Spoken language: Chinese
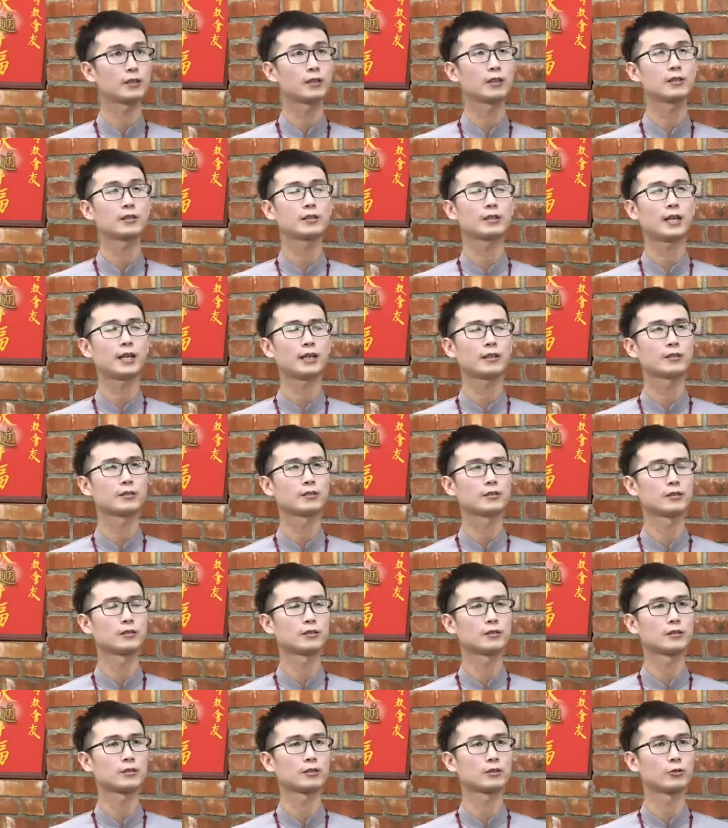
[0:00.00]
现在
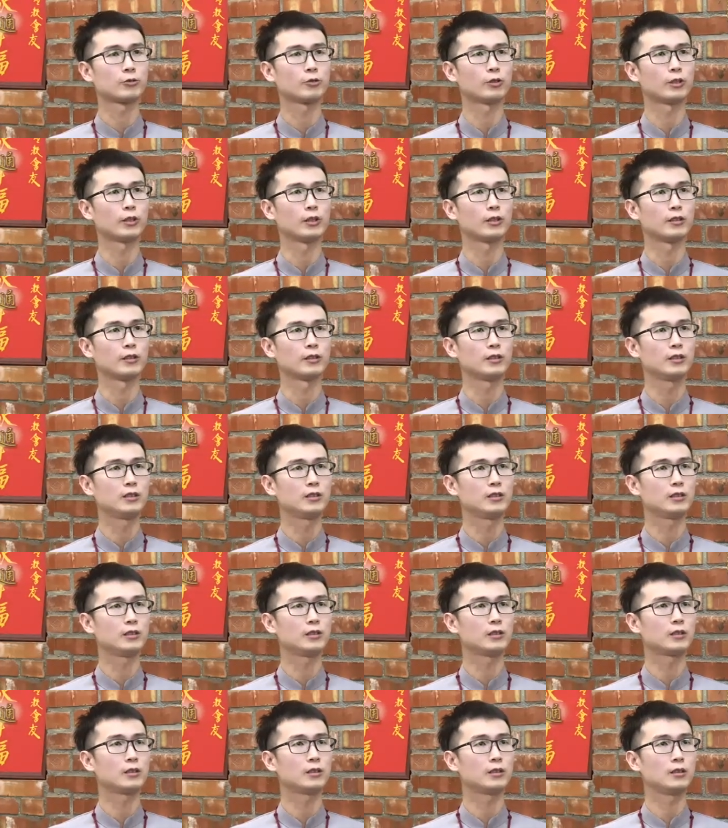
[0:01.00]
是十月，一
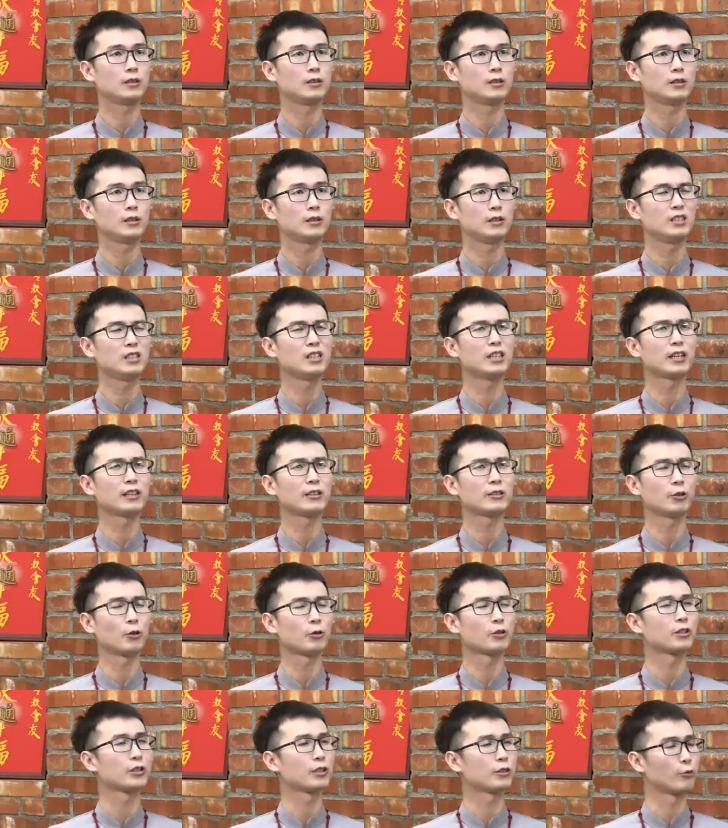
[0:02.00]
一一年
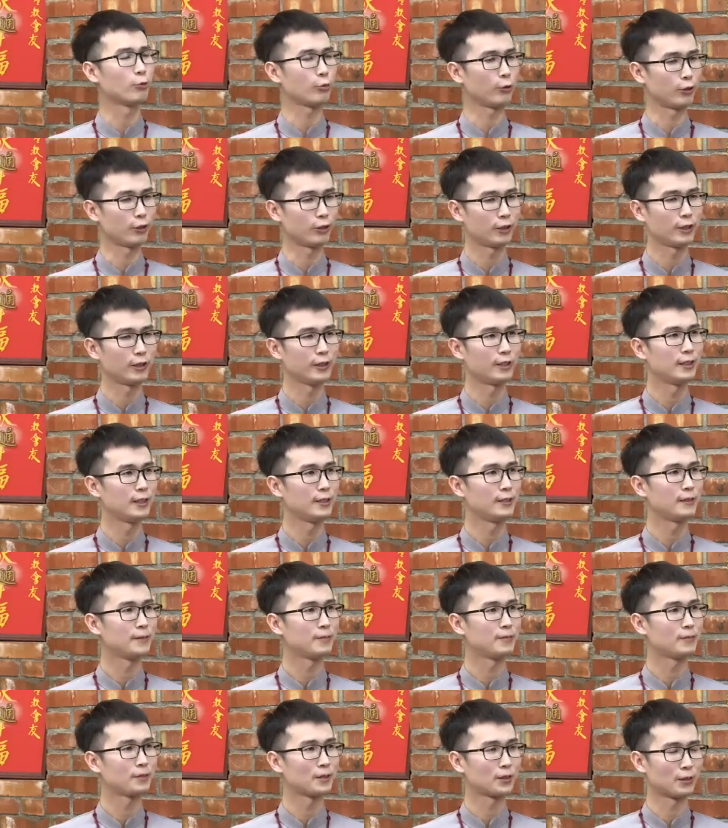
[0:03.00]
又一个月。嗯，
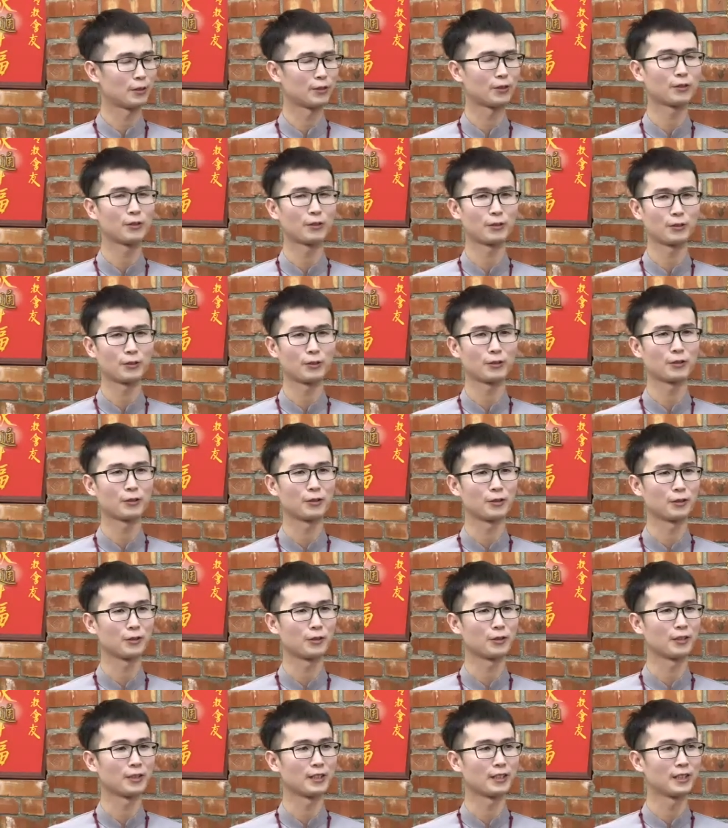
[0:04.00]
对对对对
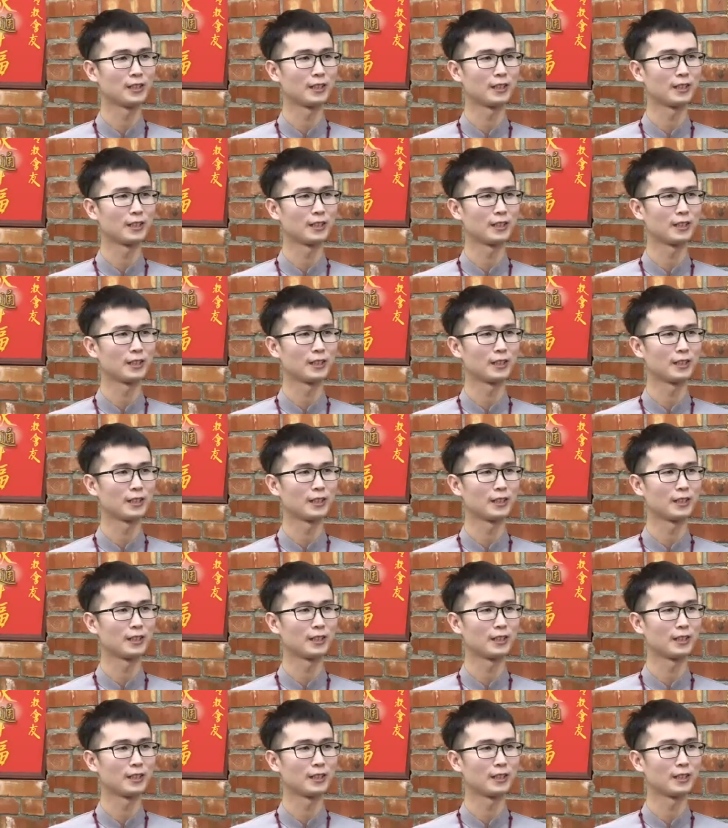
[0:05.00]
对对。